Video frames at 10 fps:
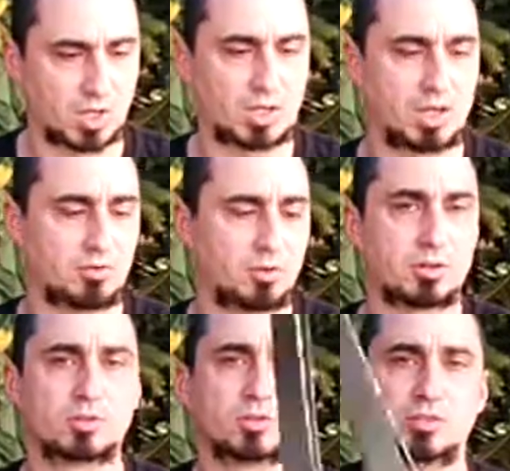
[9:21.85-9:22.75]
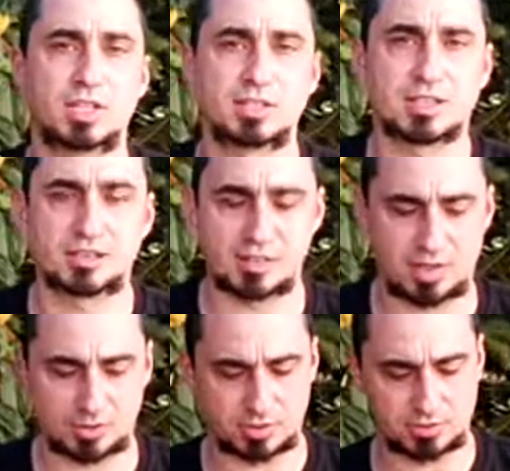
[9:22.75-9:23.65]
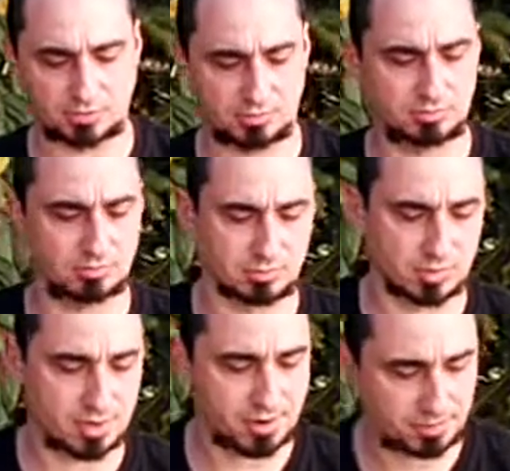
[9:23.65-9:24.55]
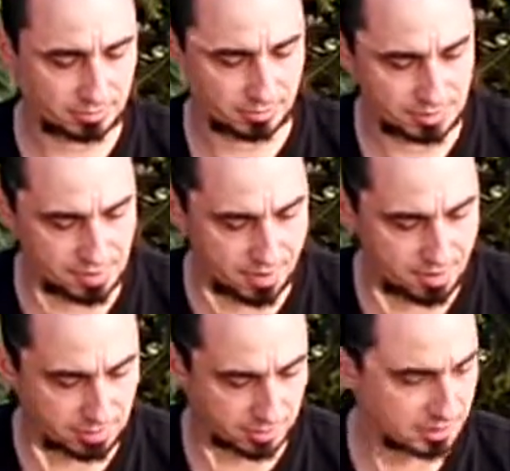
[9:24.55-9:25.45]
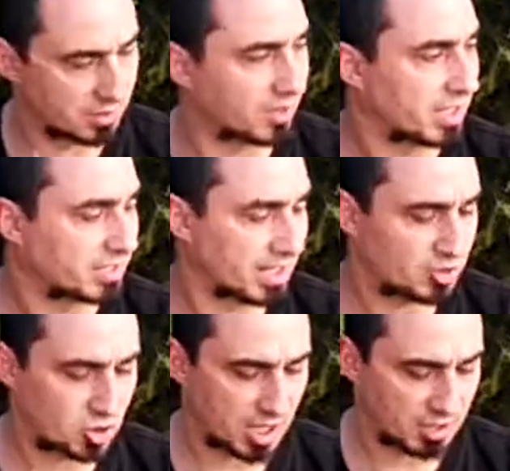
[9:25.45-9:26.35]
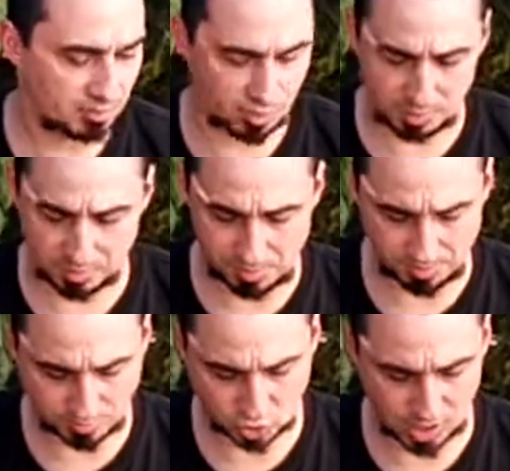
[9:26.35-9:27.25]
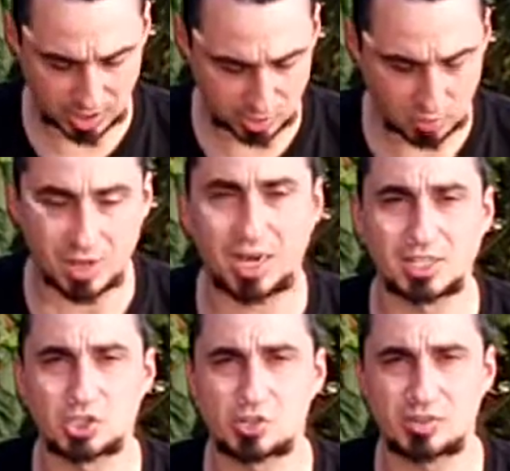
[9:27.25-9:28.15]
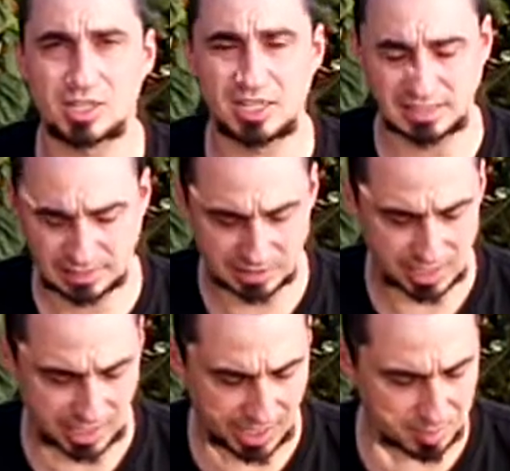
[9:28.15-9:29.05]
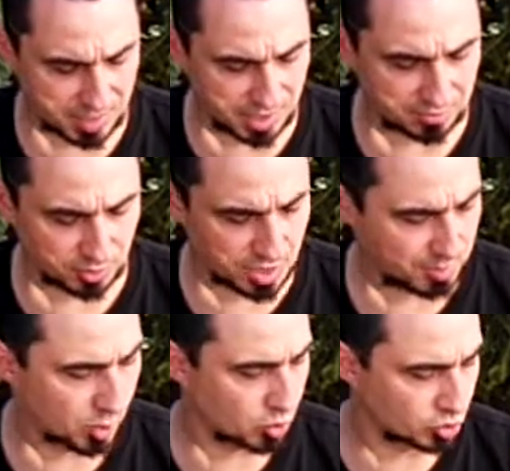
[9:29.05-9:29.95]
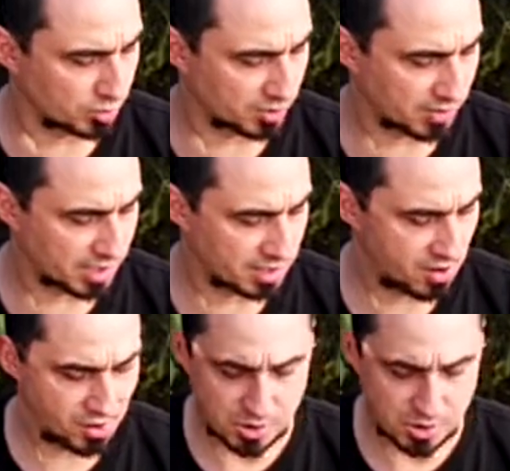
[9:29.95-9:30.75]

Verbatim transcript: Jawohl, und so sieht das Ganze aus. Ja. Qualitätscheck vom Zagalop Archery Amber von der Bogensportwelt.